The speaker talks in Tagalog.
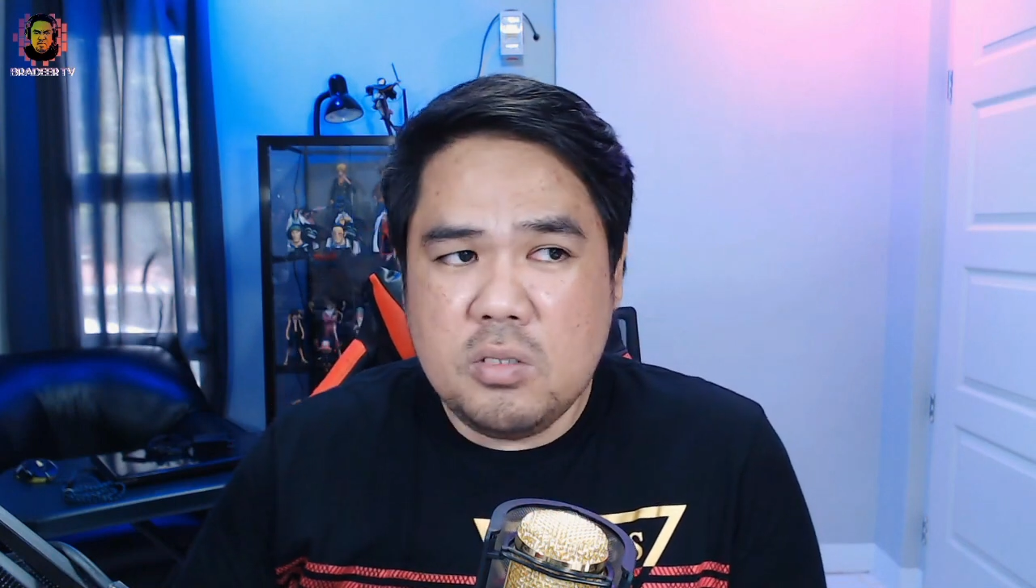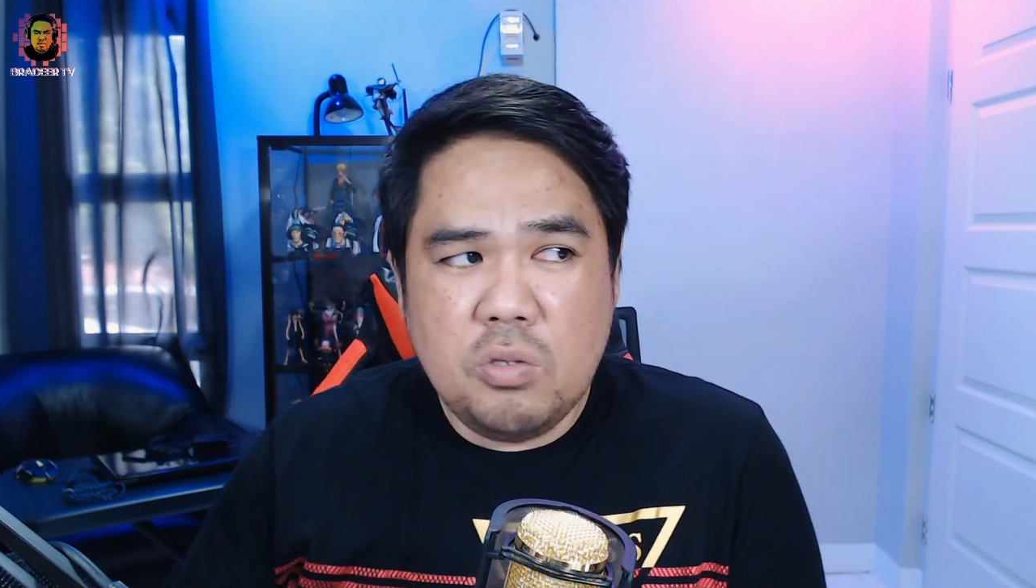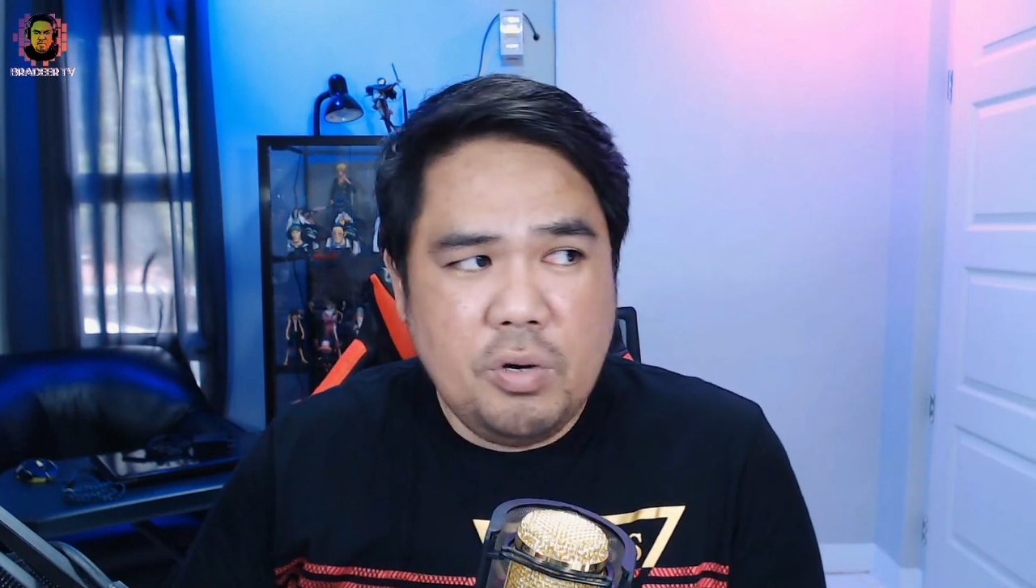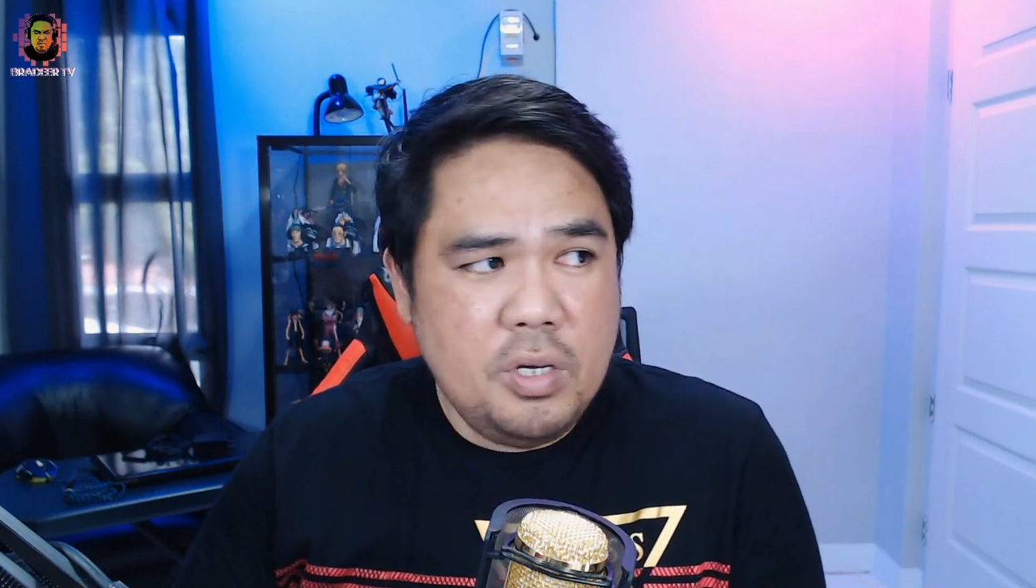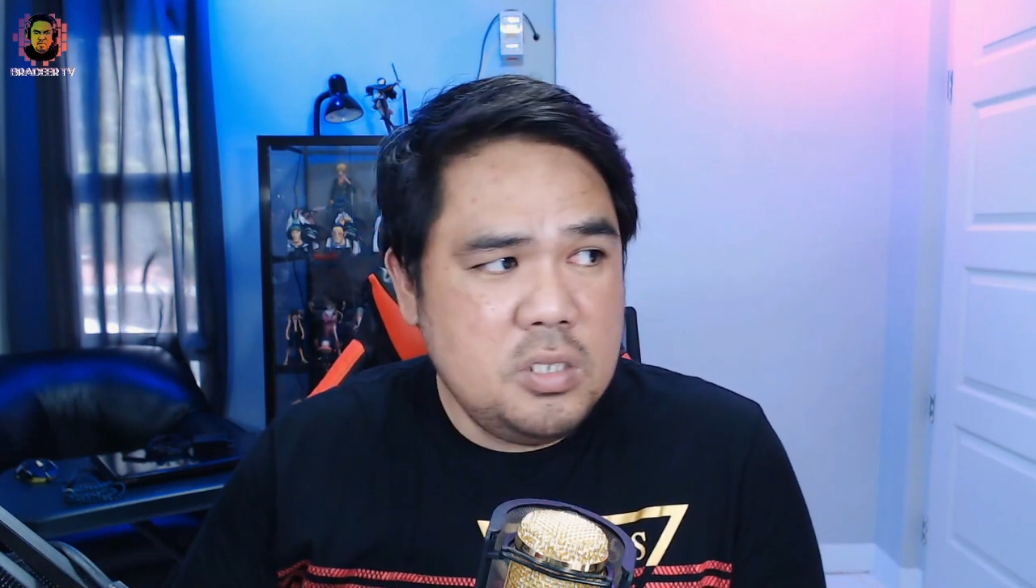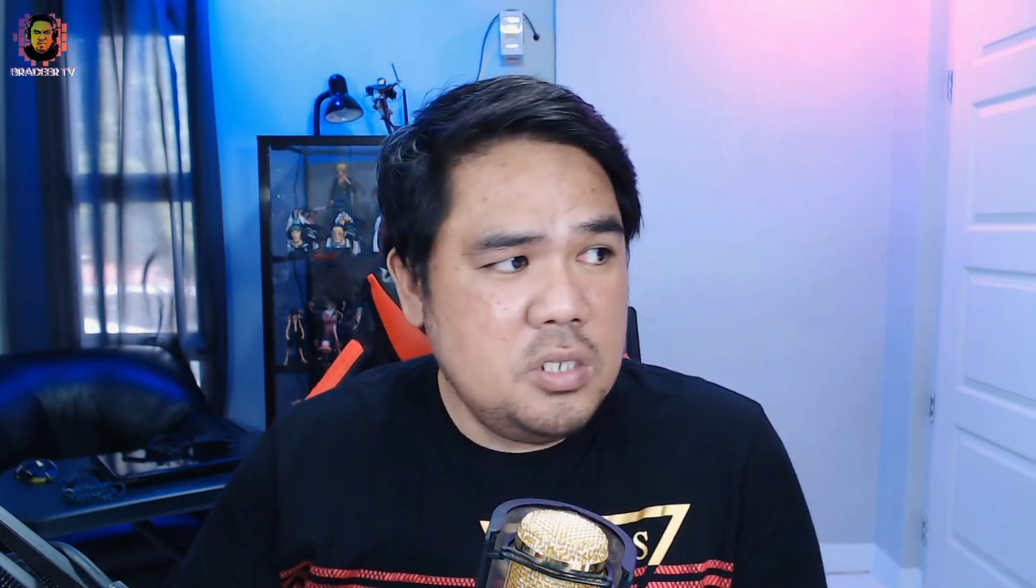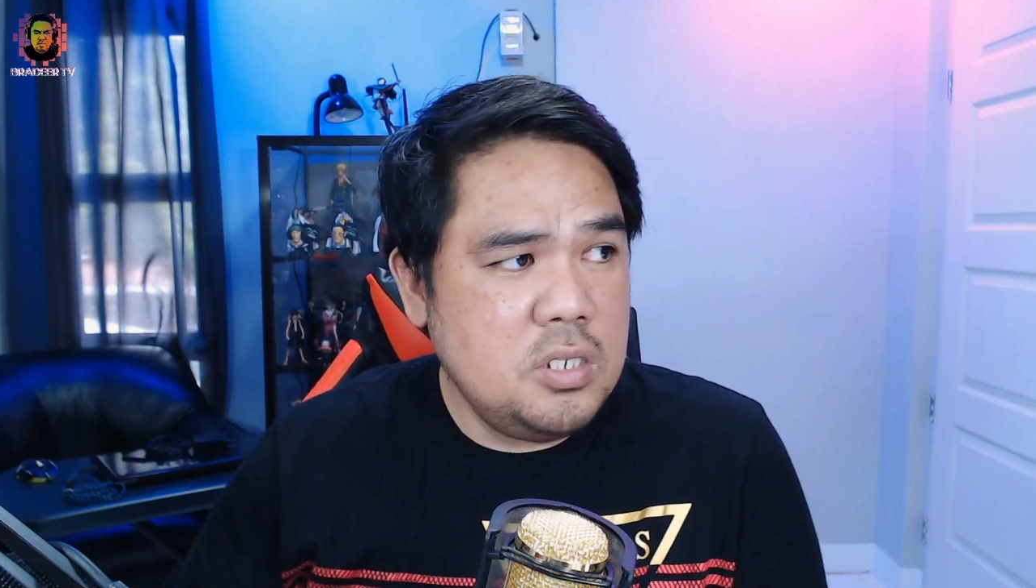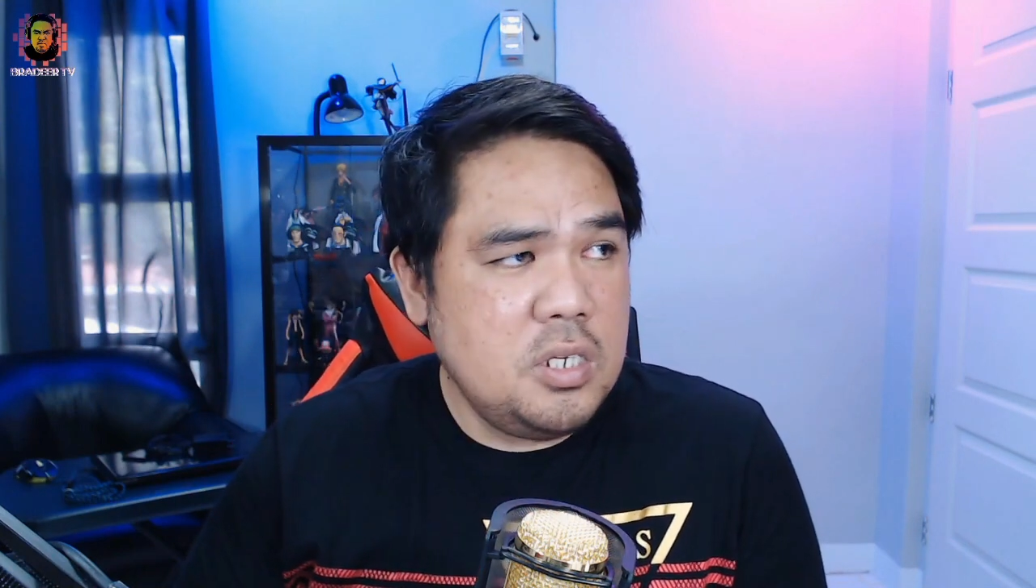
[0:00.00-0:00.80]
toys